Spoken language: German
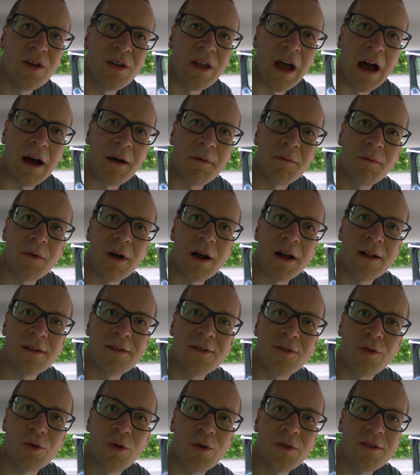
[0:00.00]
Ja,
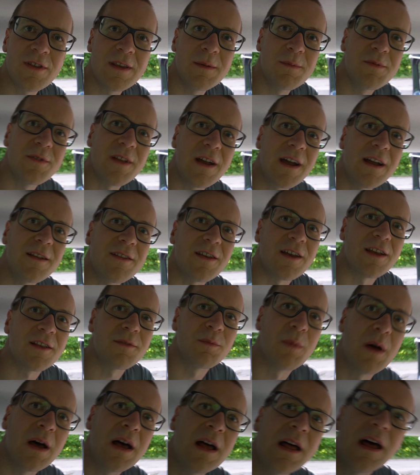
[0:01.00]
als Trost gibt es dann jetzt
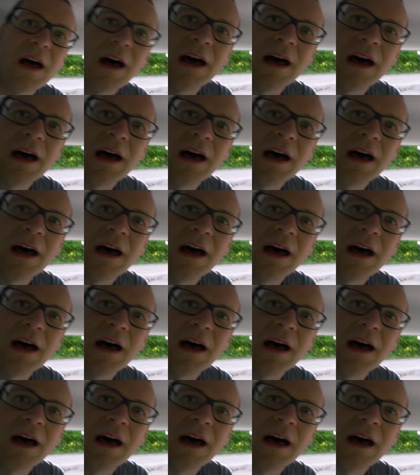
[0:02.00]
erstmal